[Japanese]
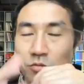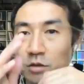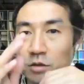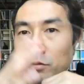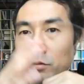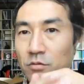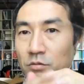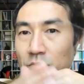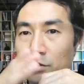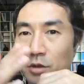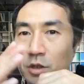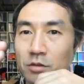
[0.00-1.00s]
辺の
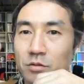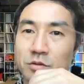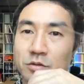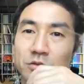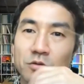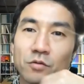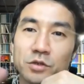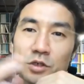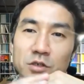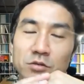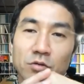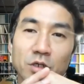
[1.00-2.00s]
こう、なんていうの、ご
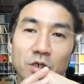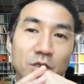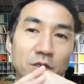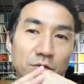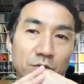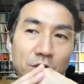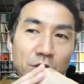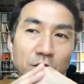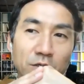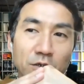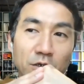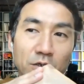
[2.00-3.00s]
自身の中での
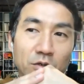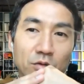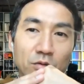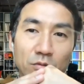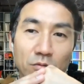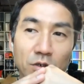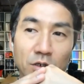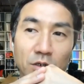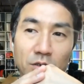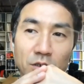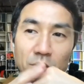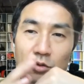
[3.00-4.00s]
変化っていうの
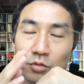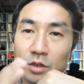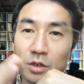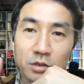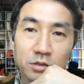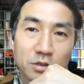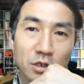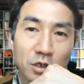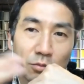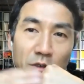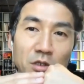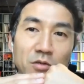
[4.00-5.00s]
は、なんかどんな感じで
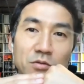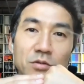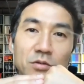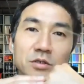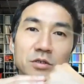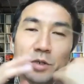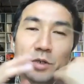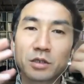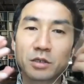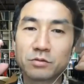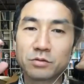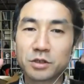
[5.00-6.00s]
現れてくるんですかやっぱやっ
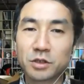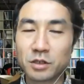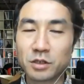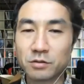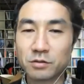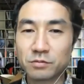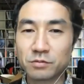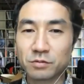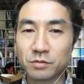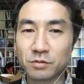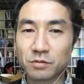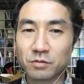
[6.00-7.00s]
てるうちにだんだ
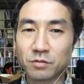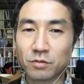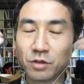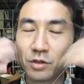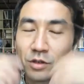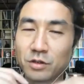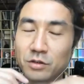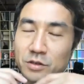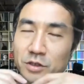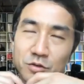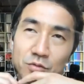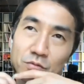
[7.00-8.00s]
ん、これ
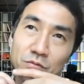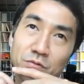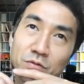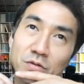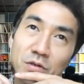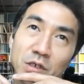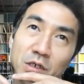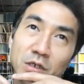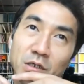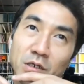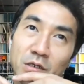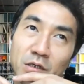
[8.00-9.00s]
じゃちょっと、
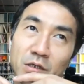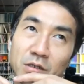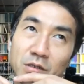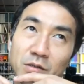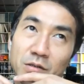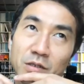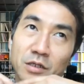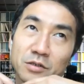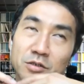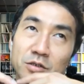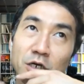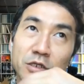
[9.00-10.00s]
な
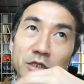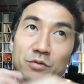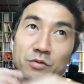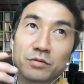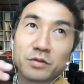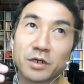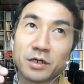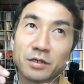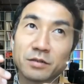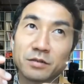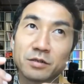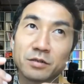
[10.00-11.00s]
辛いなという
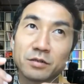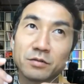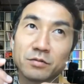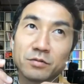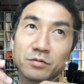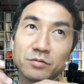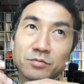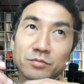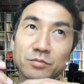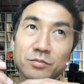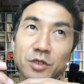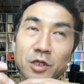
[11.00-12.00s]
か、
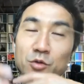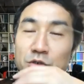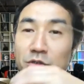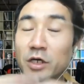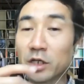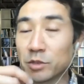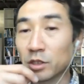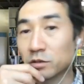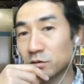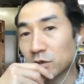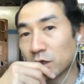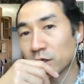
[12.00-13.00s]
楽しくないなみたい
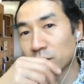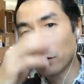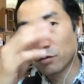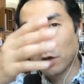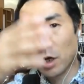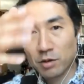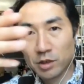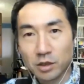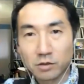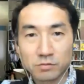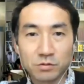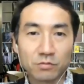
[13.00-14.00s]
な、そういう感覚でこう変わっ
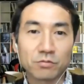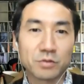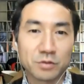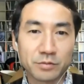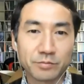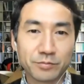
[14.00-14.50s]
ていくってことですか